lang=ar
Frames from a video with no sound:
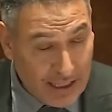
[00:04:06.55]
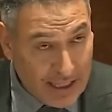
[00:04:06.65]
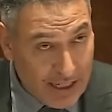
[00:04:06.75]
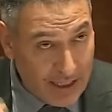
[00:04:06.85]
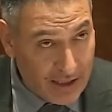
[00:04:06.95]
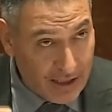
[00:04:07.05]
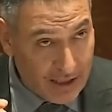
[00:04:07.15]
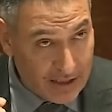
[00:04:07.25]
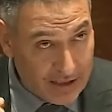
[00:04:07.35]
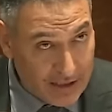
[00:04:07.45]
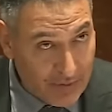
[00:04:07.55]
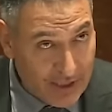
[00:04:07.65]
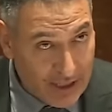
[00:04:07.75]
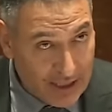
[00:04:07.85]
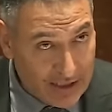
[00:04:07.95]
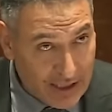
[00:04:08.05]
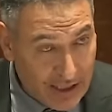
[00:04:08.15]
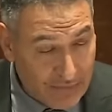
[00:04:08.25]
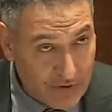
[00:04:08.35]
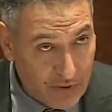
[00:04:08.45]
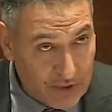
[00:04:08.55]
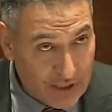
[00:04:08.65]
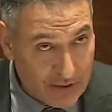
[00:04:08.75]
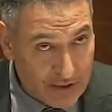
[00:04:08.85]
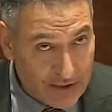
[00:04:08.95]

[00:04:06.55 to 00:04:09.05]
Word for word: كان تدبير القطاع في وضع